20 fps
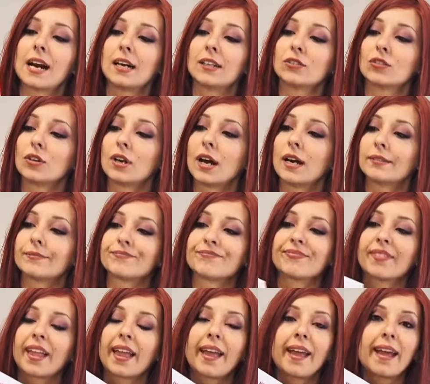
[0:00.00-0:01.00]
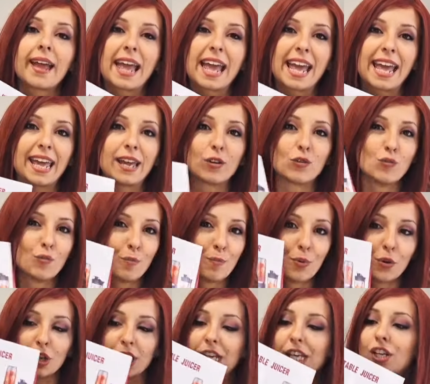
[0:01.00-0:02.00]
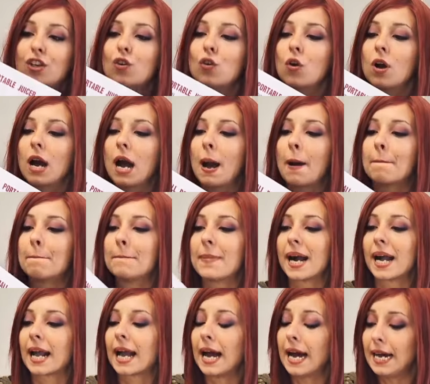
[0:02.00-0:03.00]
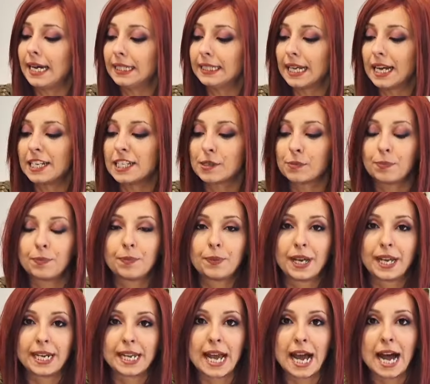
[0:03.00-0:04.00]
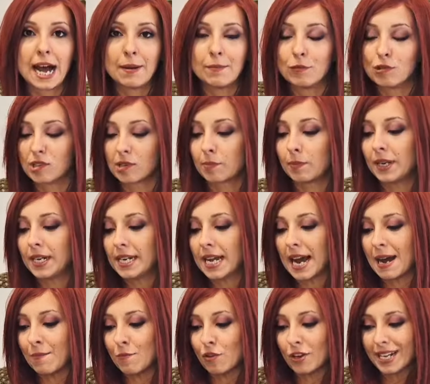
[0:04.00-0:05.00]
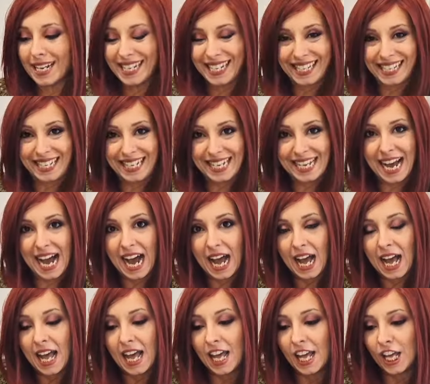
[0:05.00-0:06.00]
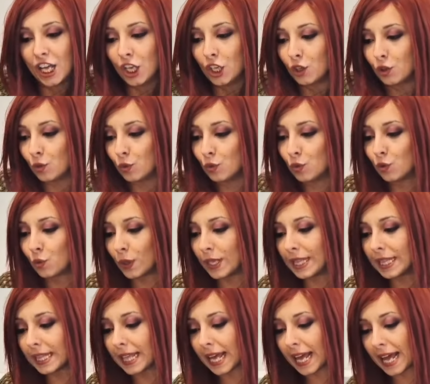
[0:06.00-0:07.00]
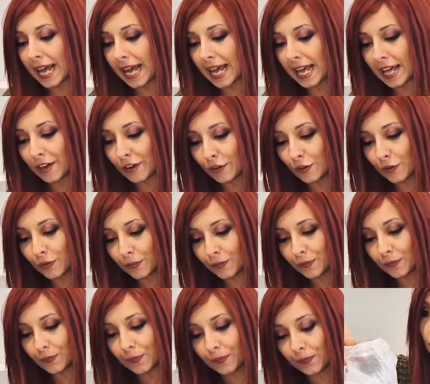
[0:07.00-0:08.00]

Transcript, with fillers: scatola è un pochino ammaccata, speriamo, speriamo che sia tutto intero.